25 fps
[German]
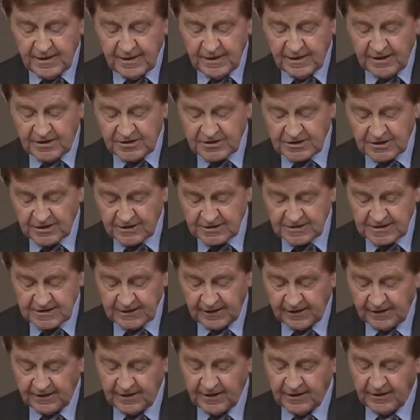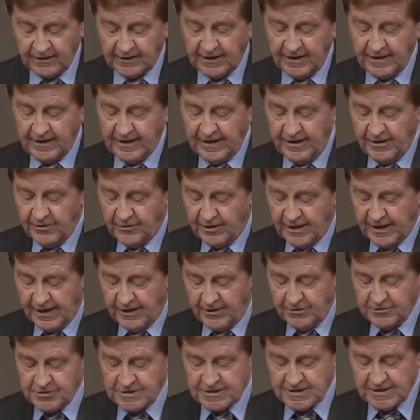Herrn Staatssekretär AD Georg
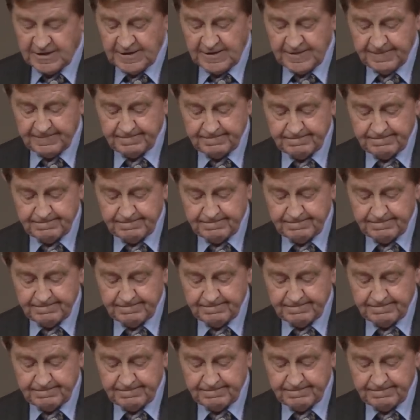Hauser